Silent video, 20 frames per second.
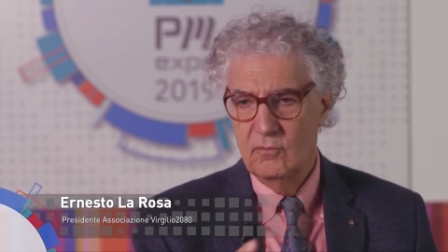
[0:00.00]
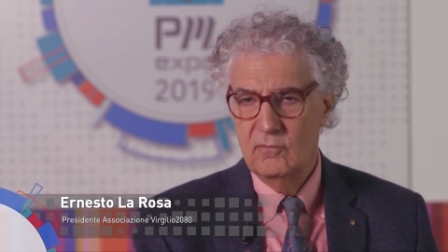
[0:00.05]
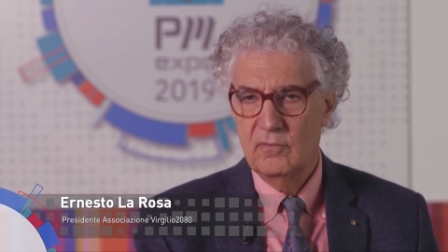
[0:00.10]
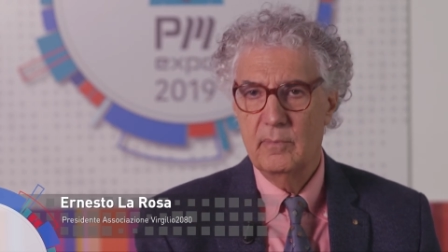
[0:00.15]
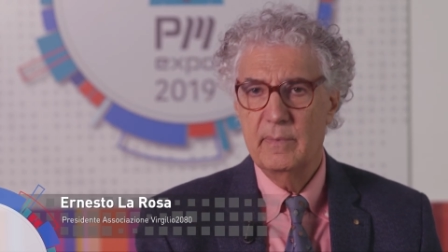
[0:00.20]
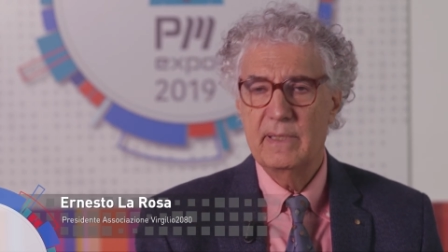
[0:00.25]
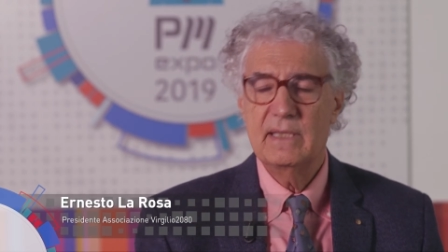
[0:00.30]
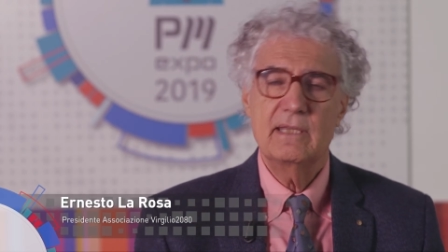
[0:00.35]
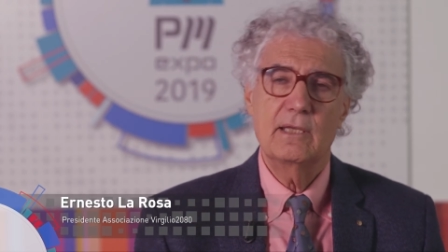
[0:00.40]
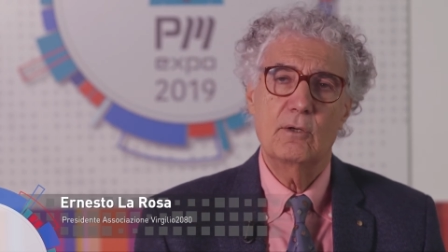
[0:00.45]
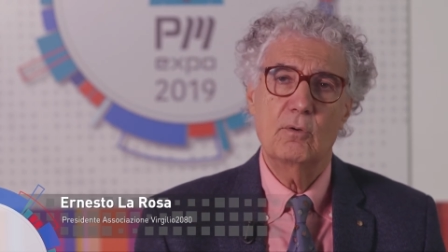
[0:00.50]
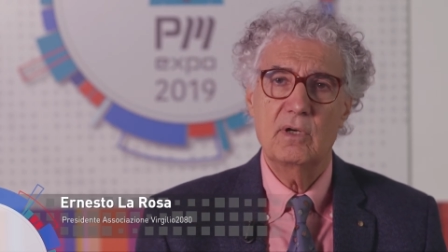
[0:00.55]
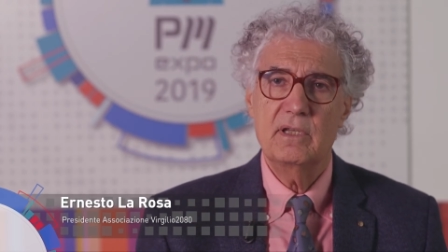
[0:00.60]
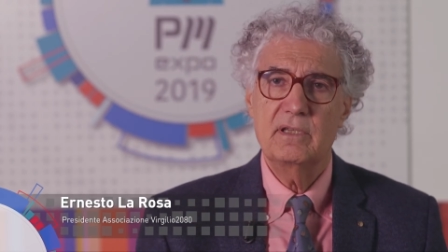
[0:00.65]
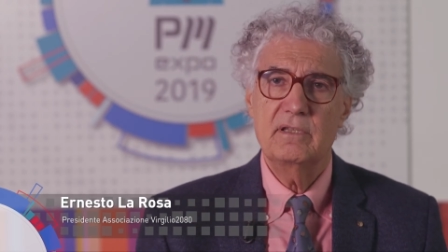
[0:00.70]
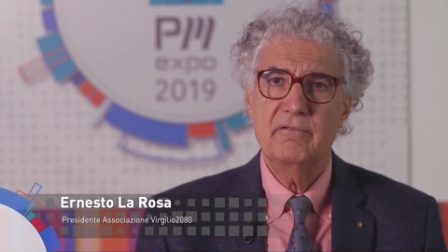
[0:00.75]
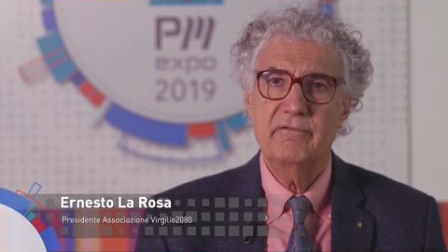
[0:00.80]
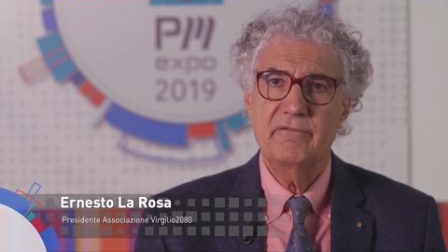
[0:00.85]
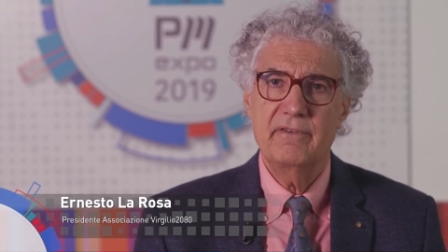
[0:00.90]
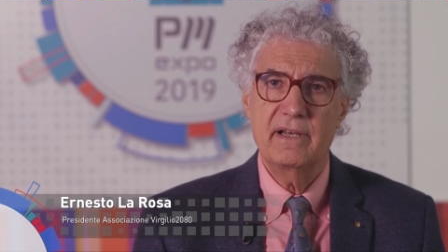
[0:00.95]
ovviamente con le
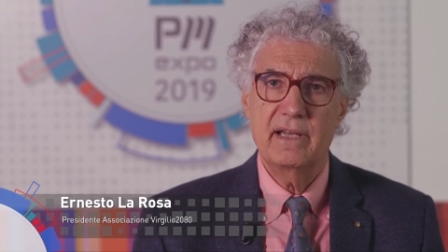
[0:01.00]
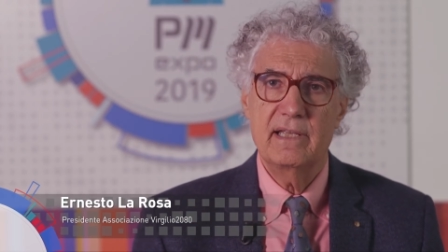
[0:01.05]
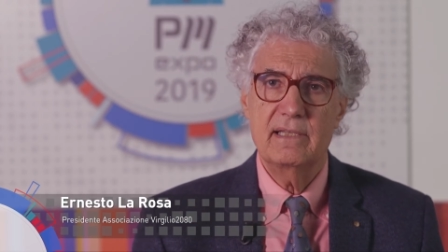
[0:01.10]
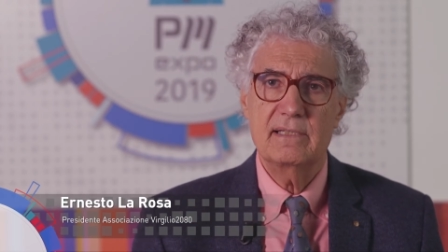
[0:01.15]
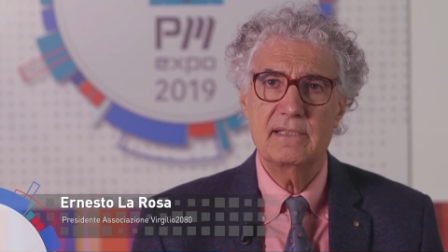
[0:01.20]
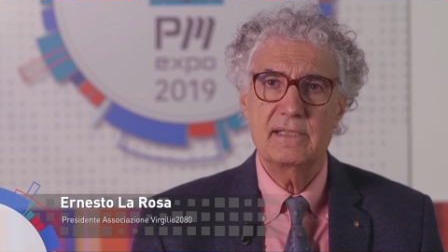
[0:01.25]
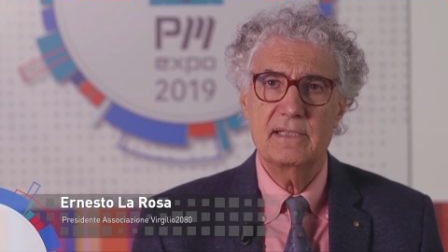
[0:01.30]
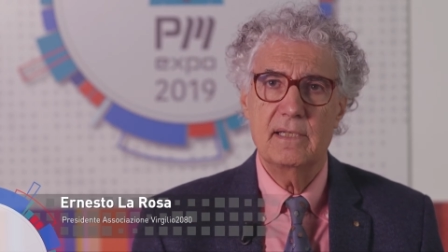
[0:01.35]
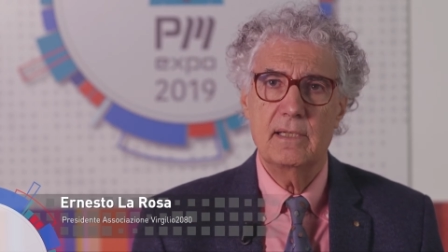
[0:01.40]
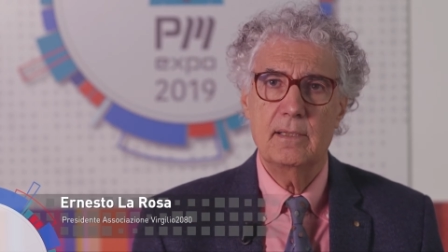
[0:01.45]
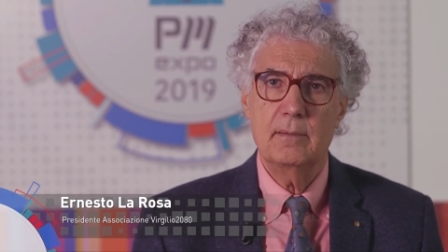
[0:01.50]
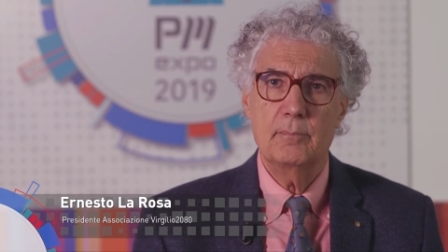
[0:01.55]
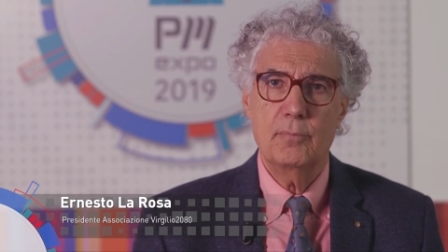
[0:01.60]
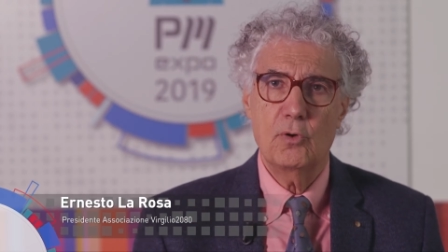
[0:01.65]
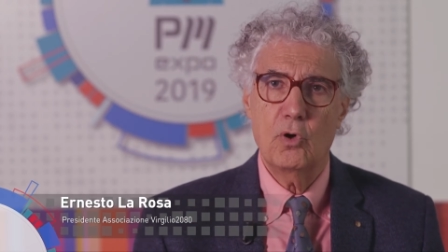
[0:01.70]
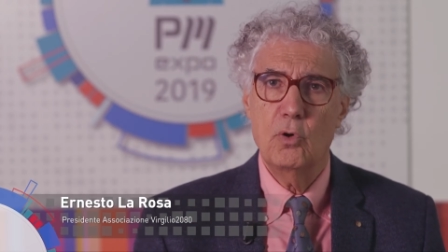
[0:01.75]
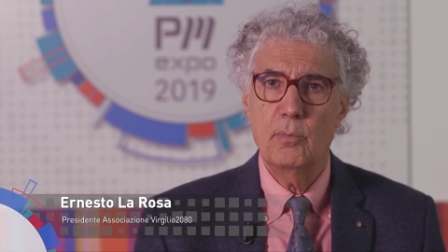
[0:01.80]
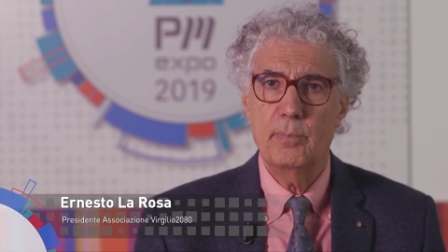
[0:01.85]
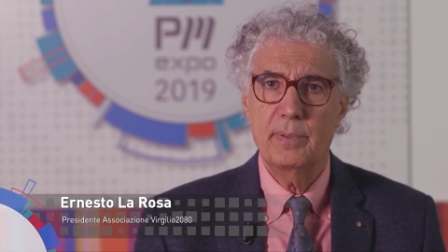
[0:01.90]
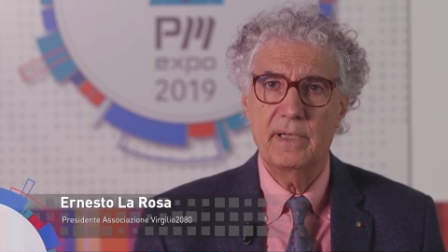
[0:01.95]
differenze
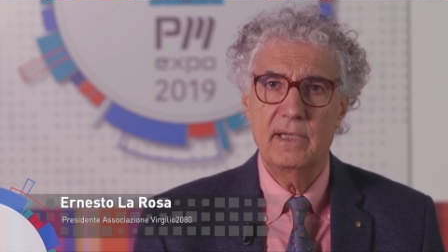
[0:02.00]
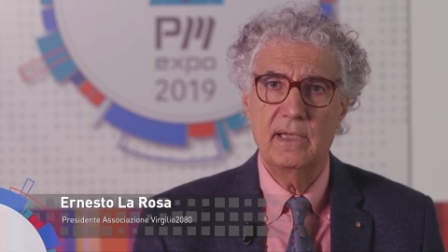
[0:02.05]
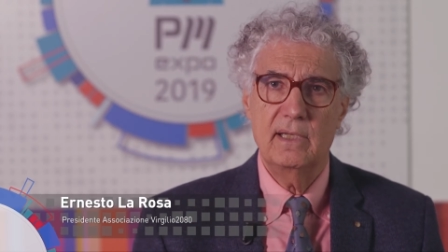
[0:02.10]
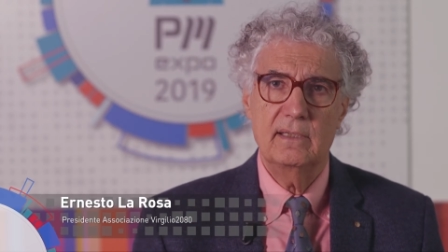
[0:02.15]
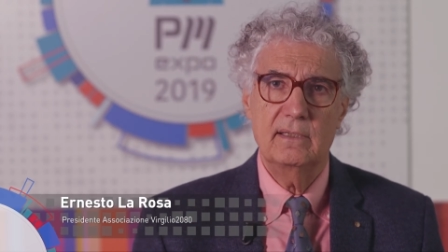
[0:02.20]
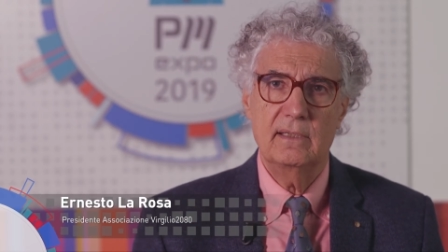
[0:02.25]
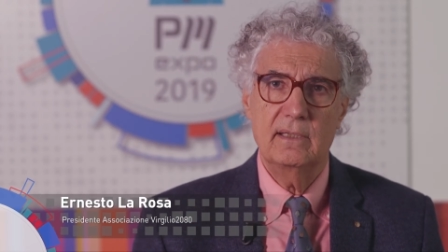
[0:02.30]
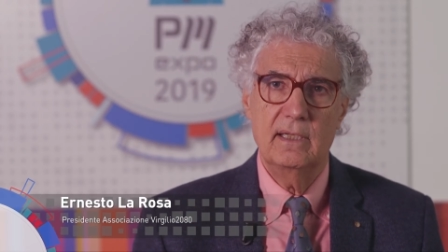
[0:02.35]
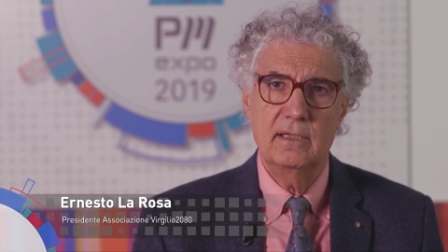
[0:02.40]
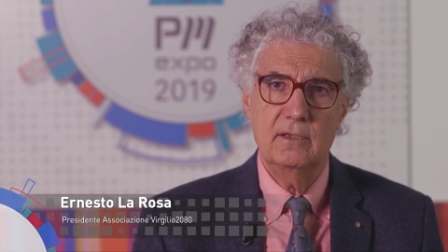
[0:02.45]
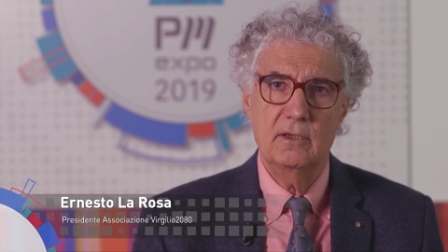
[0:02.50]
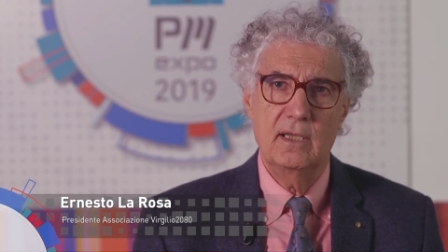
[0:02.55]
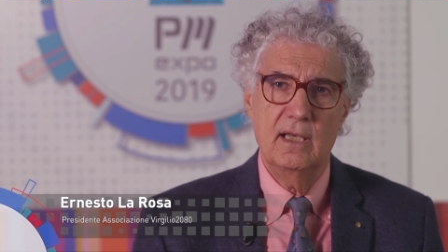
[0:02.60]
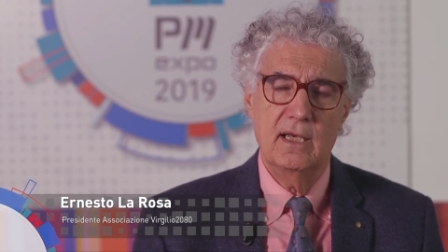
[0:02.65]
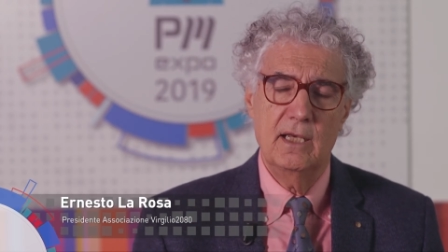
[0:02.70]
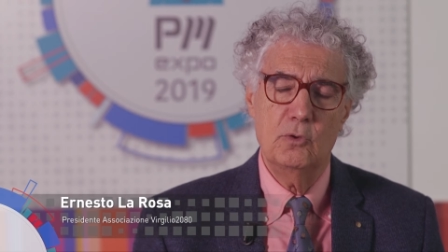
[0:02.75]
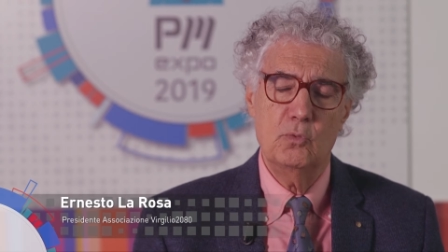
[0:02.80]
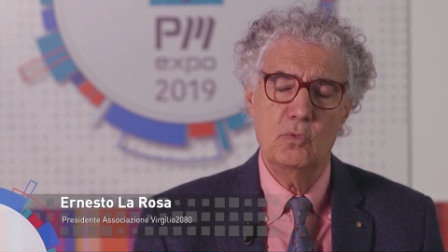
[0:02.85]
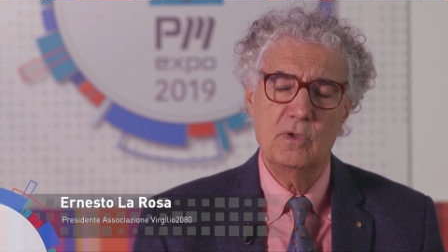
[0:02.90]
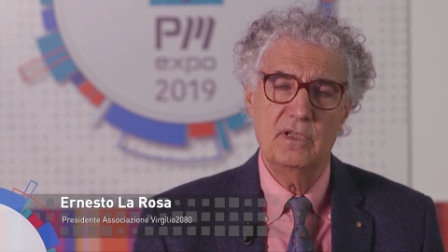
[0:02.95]
proprie
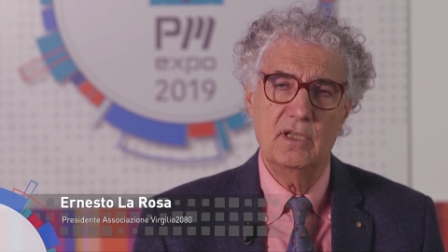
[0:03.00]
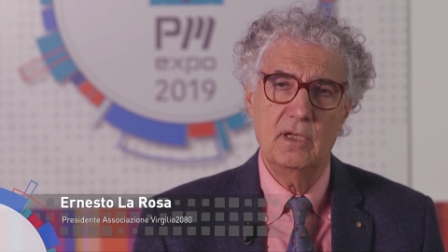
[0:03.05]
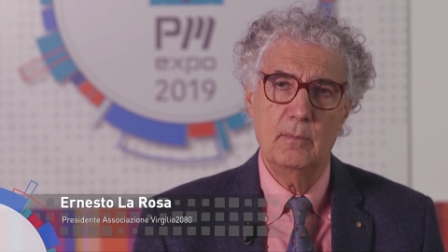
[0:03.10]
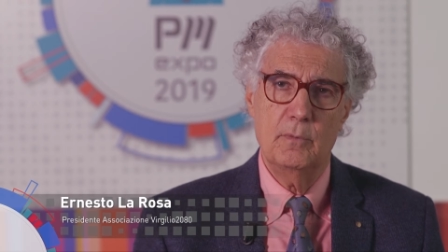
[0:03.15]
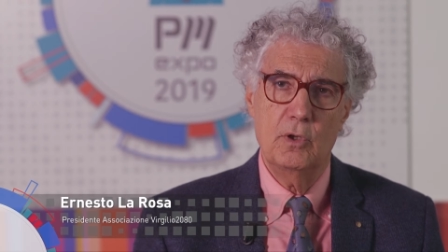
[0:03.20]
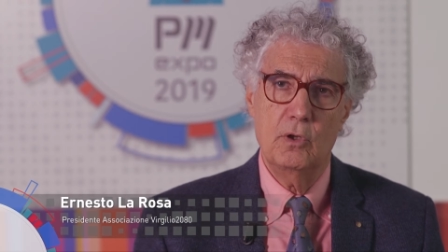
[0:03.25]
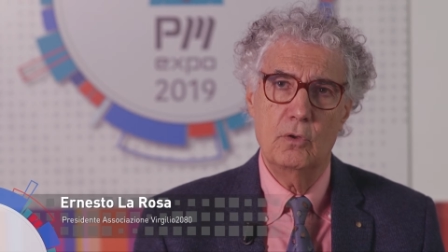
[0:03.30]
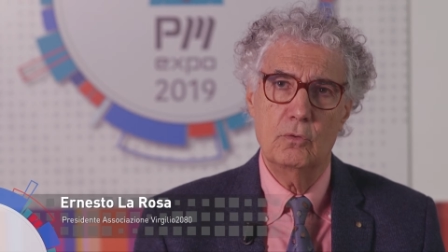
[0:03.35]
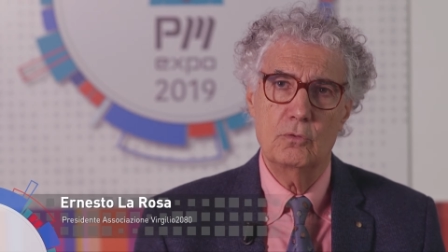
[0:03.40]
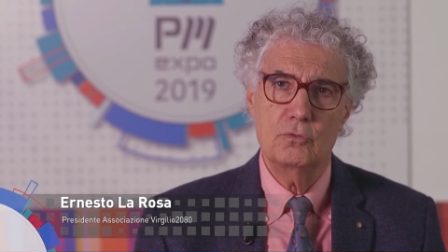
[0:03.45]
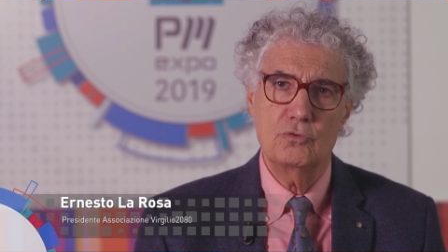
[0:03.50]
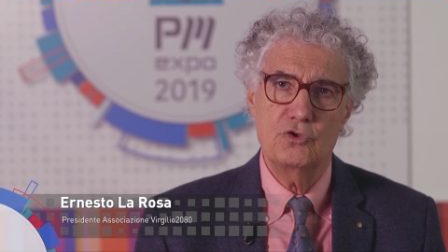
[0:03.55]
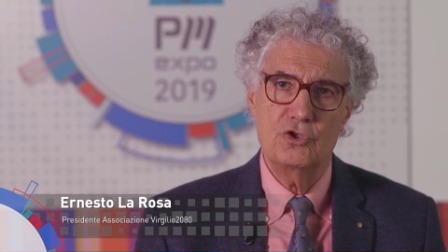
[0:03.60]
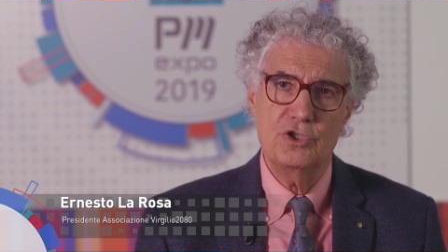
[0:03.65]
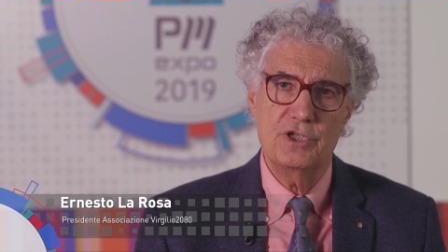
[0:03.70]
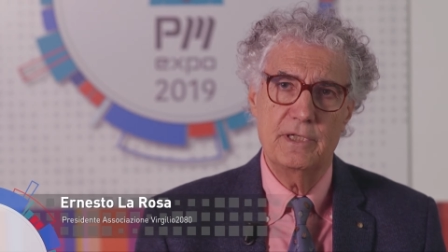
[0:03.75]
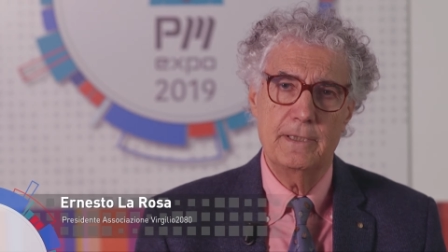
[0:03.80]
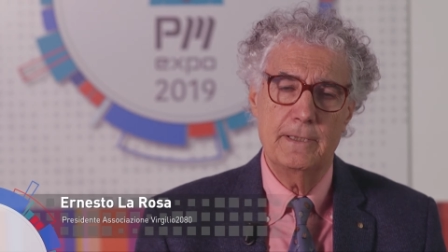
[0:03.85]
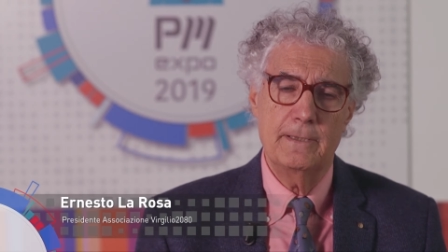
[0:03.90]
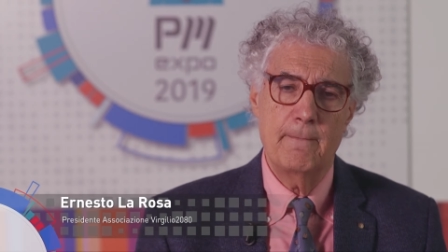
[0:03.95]
delle due
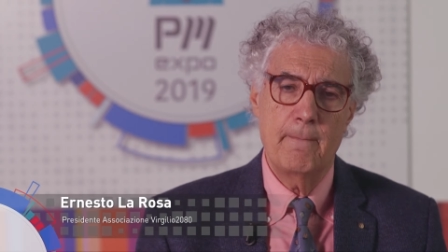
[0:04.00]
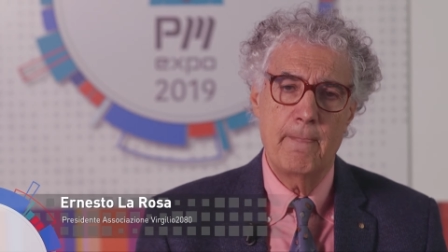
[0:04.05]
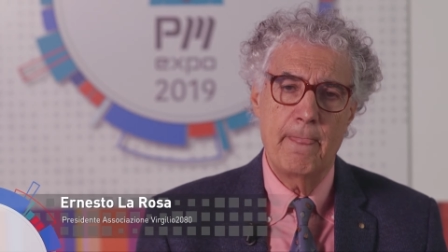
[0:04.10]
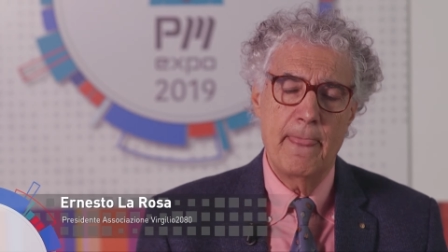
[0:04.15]
terminologie,